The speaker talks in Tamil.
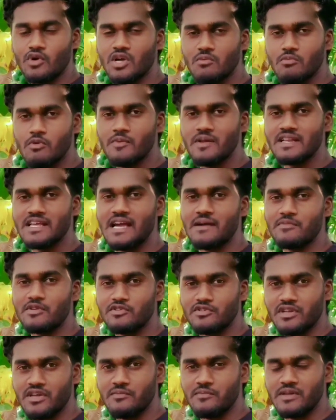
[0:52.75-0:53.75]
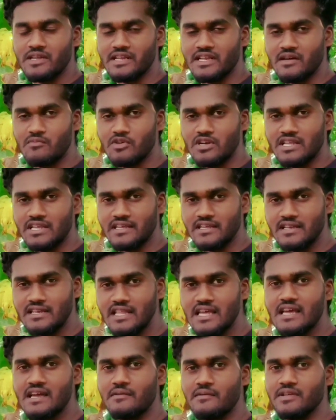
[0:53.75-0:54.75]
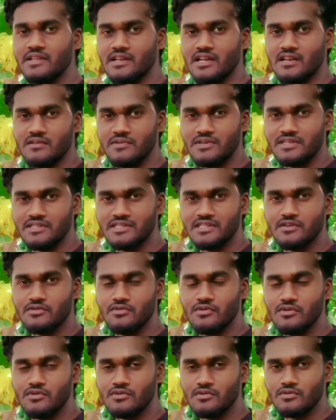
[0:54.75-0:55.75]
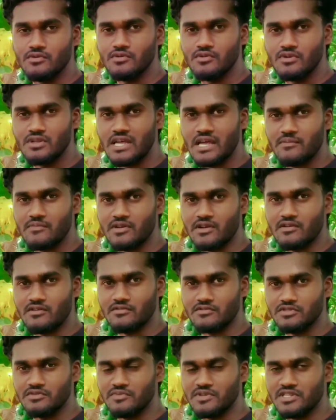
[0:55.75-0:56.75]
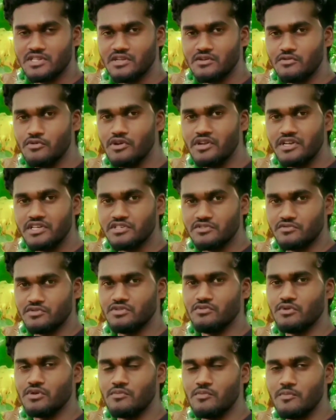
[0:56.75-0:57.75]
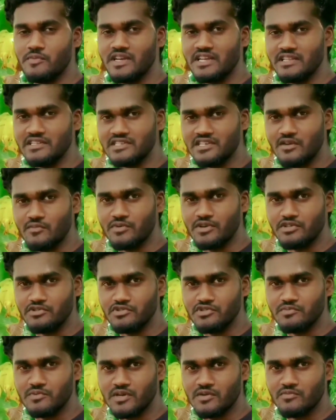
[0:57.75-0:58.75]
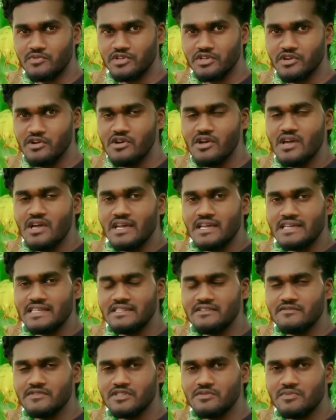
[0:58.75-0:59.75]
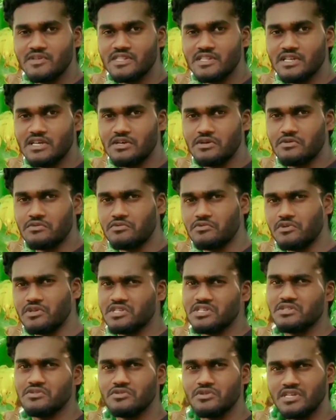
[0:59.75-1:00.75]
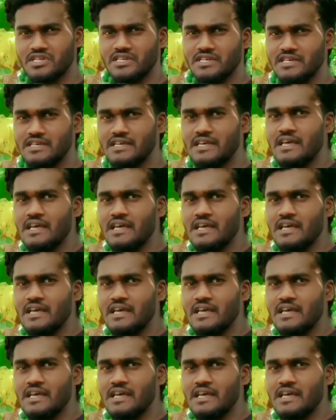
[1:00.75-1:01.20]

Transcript: உங்கள் மொபைல் கேமரா டு ஏபி எனபிள் இல்லை அப்படின்னாலுமே இந்த கூகுள் கூகுள் கேமராவில் வந்து பார்த்தீங்கன்னா கோ எடிஷன் வந்து உங்கள் மொபைல் இன்ஸ்டால் பண்ணி யூஸ் பண்ண முடியும் இது வந்து பார்த்தீங்கன்னா குறைஞ்சது ஒரு